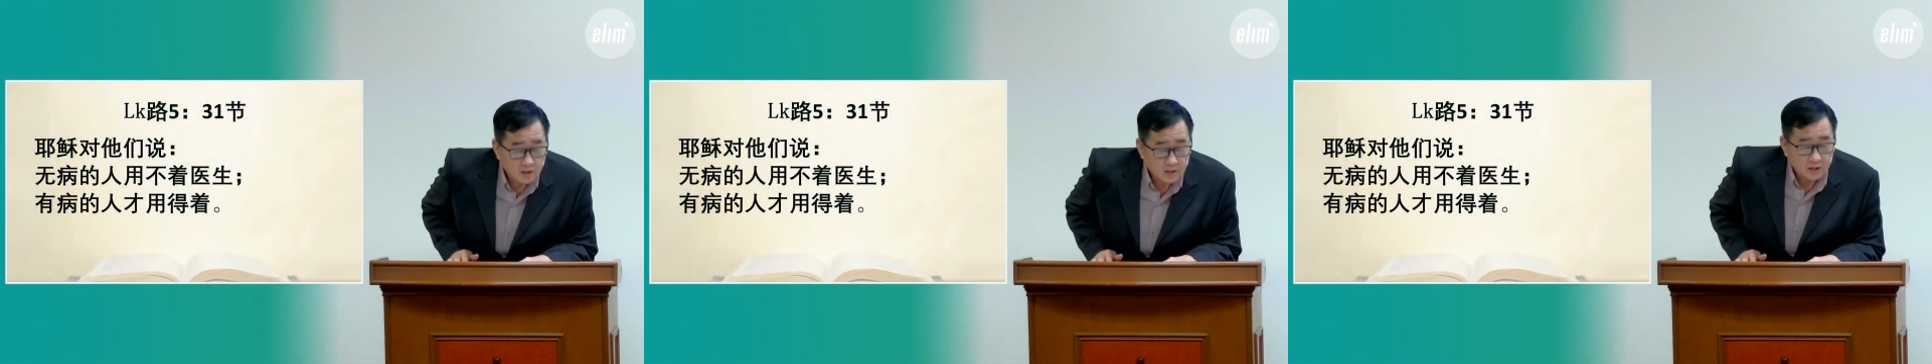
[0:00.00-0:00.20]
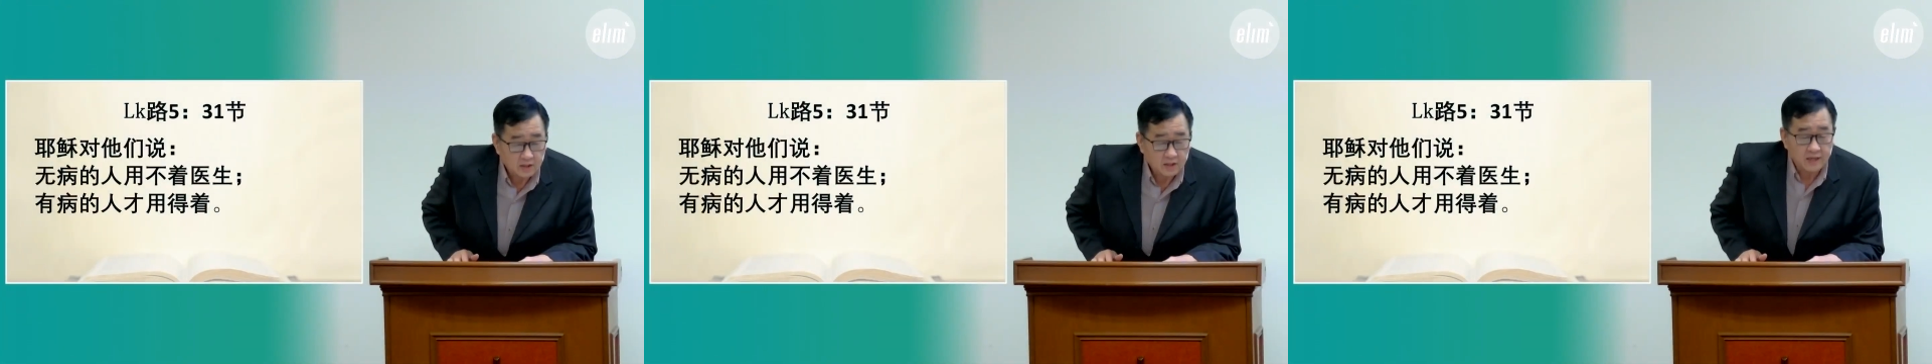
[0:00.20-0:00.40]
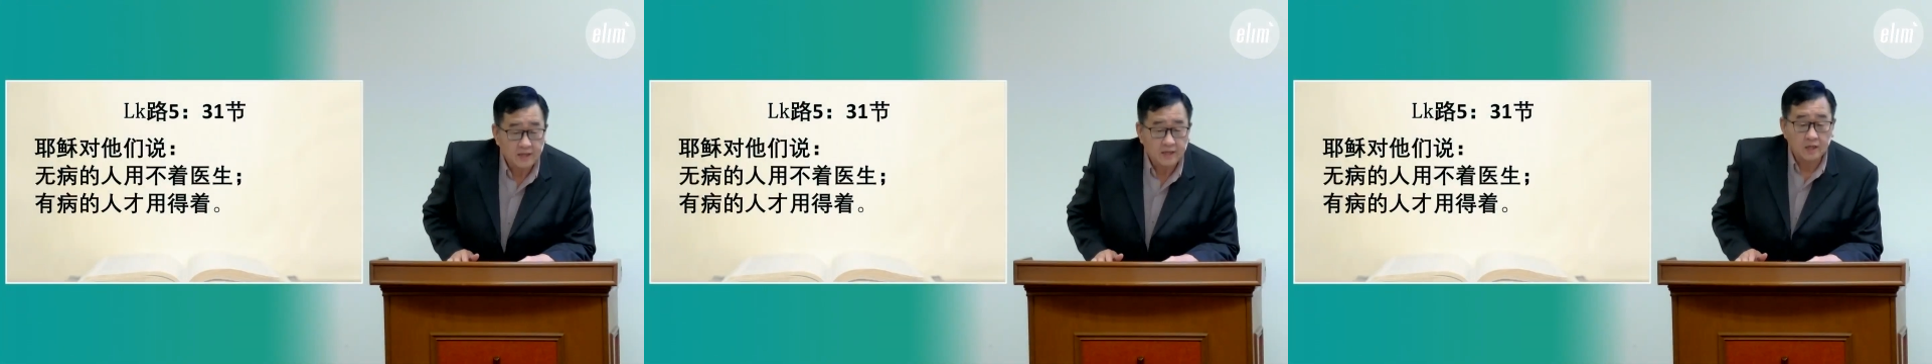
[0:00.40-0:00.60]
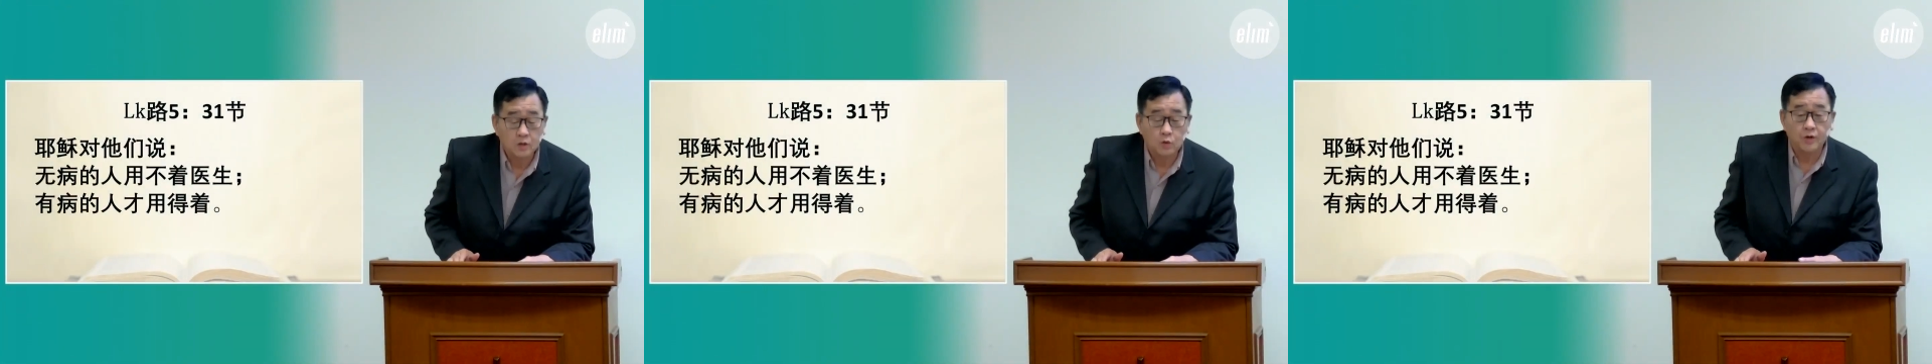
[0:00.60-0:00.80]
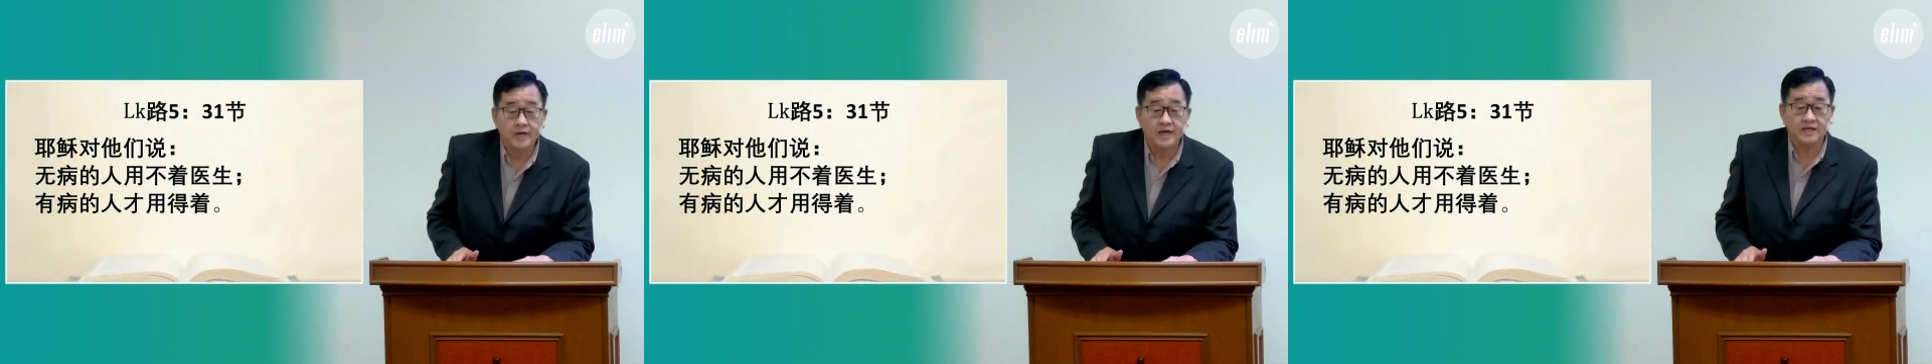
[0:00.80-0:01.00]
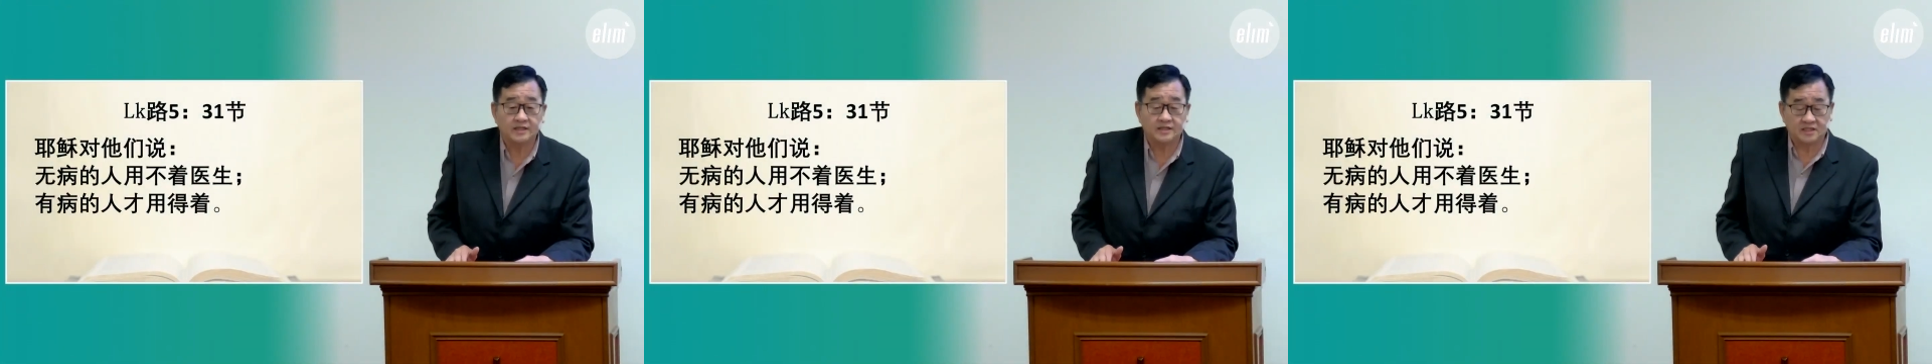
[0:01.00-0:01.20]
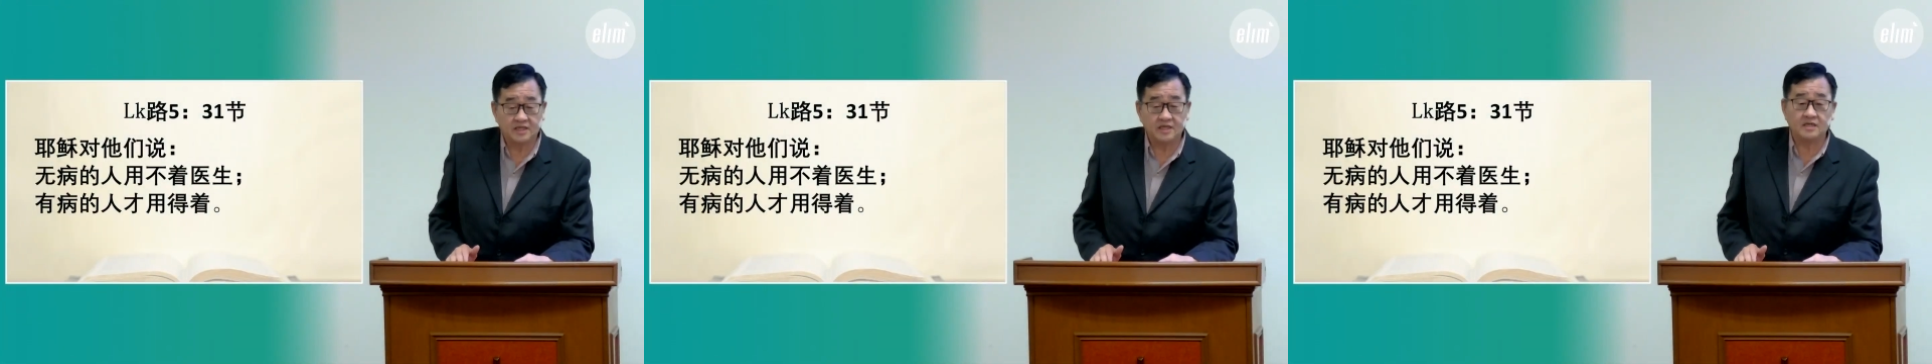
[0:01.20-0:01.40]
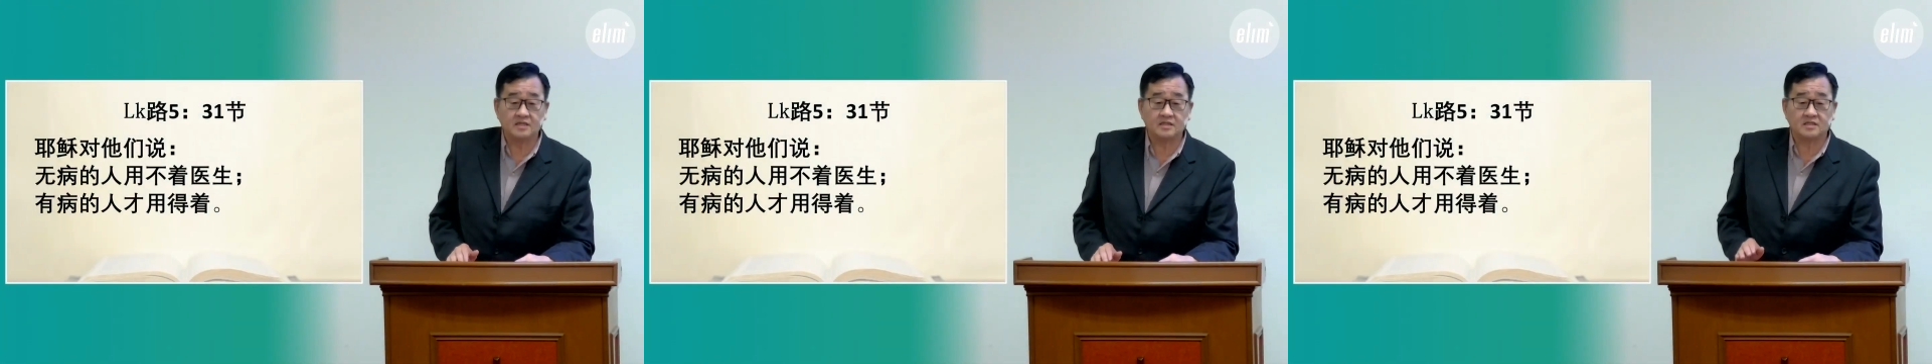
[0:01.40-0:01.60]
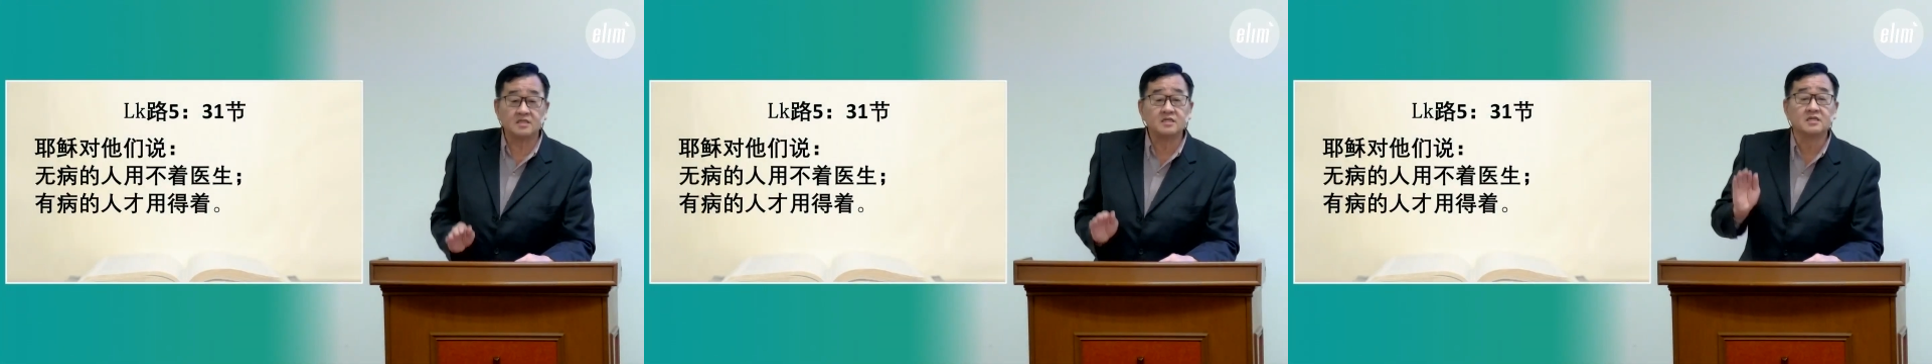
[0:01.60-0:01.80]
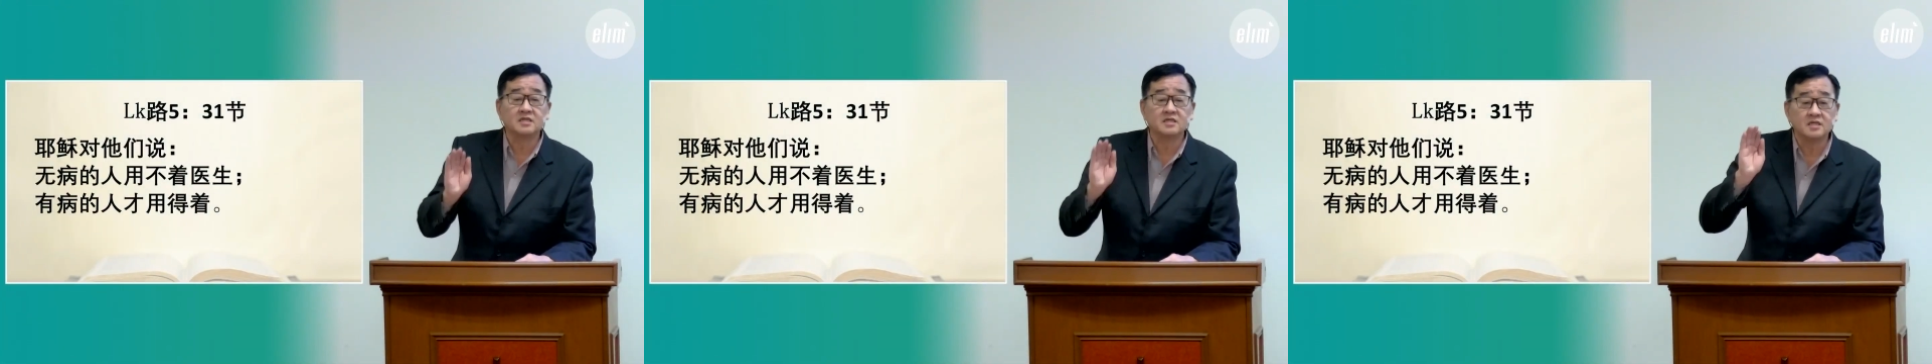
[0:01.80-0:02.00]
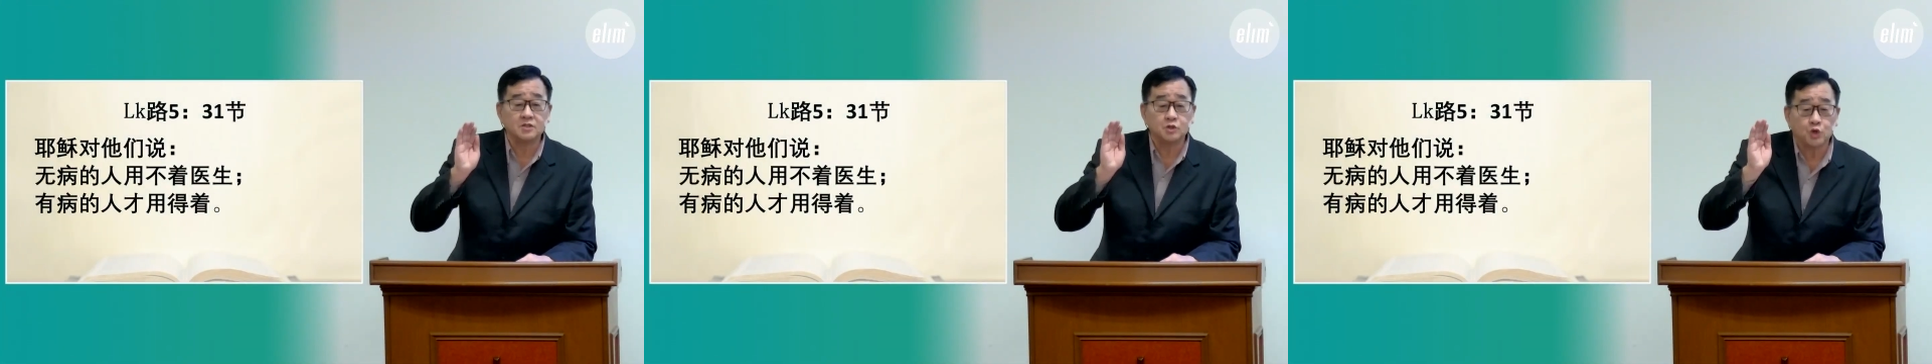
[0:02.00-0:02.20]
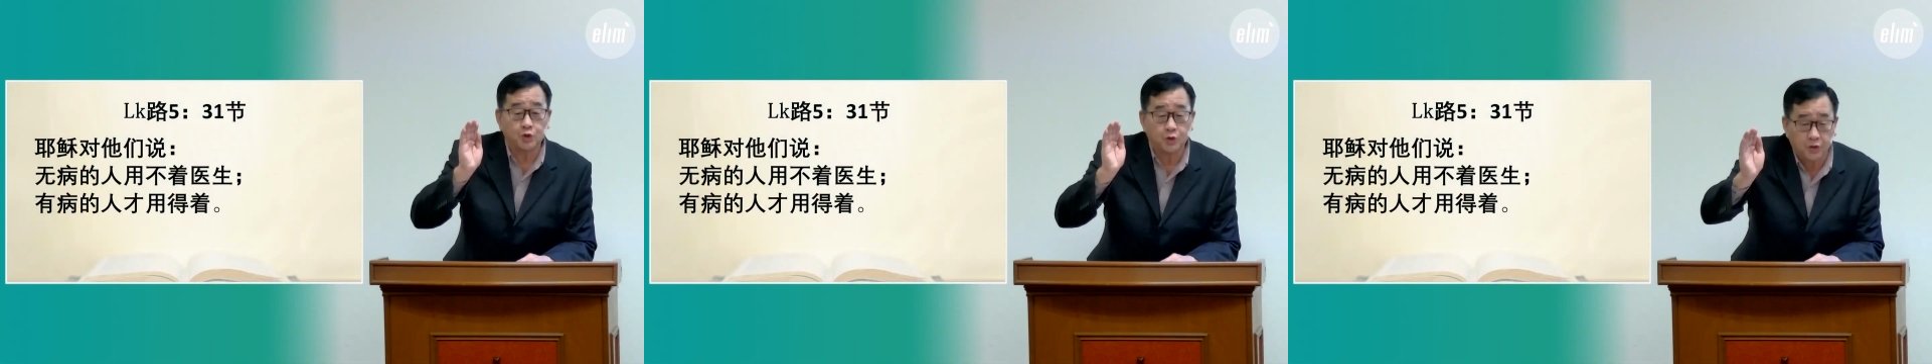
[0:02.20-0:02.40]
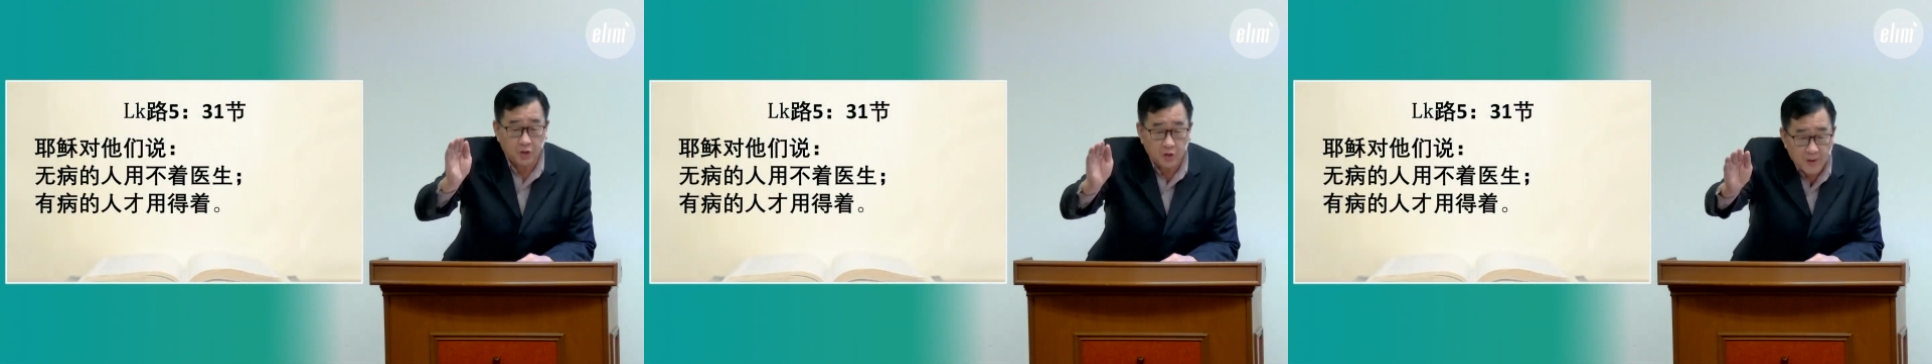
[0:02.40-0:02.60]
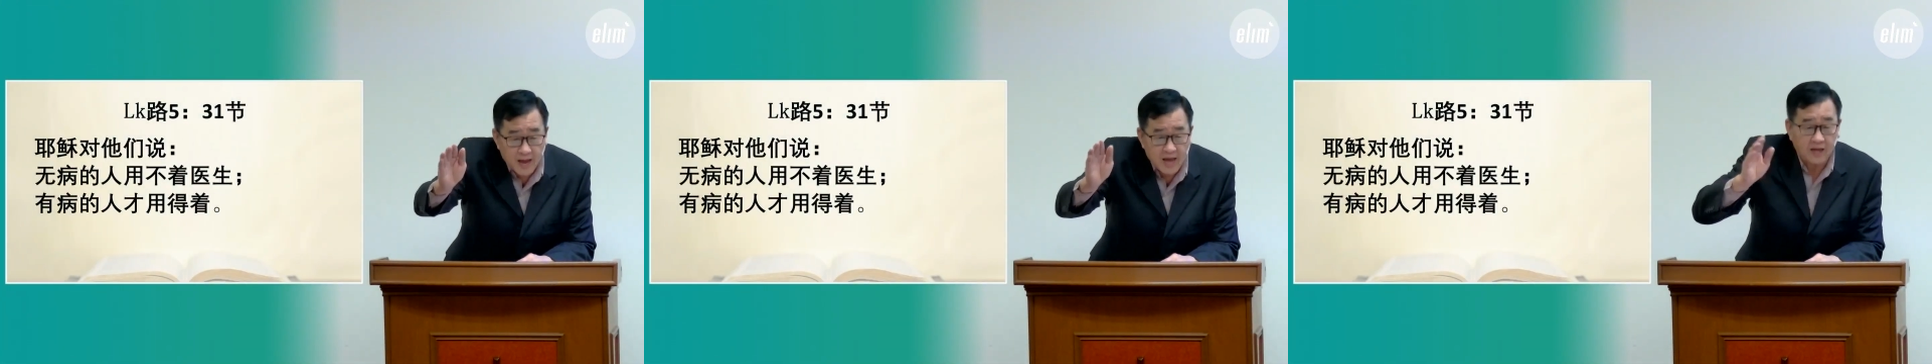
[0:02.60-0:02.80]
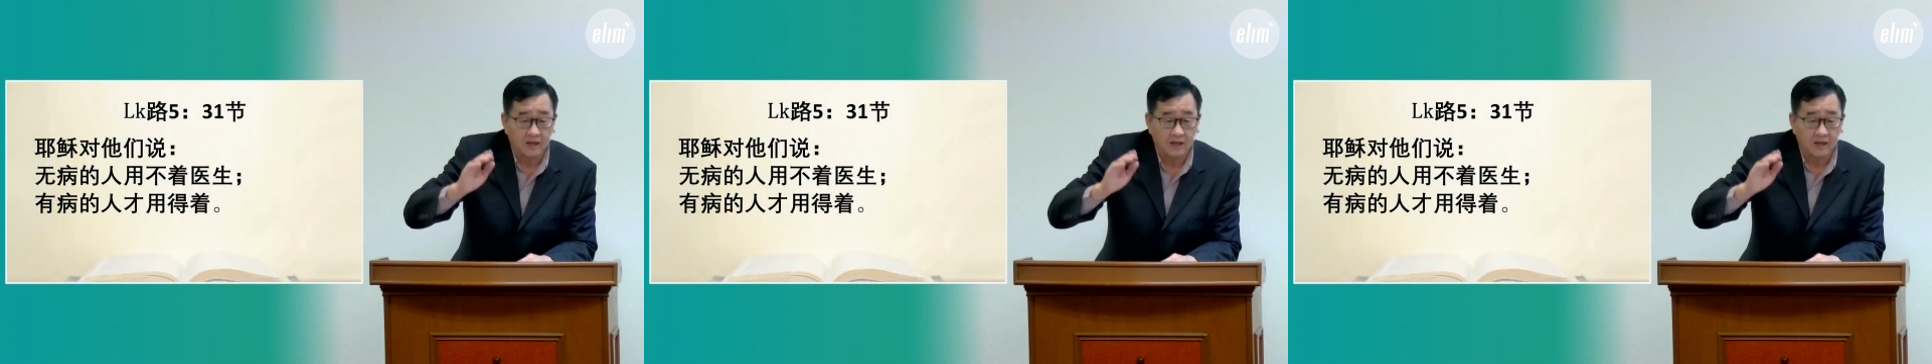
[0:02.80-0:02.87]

你会去支取吗？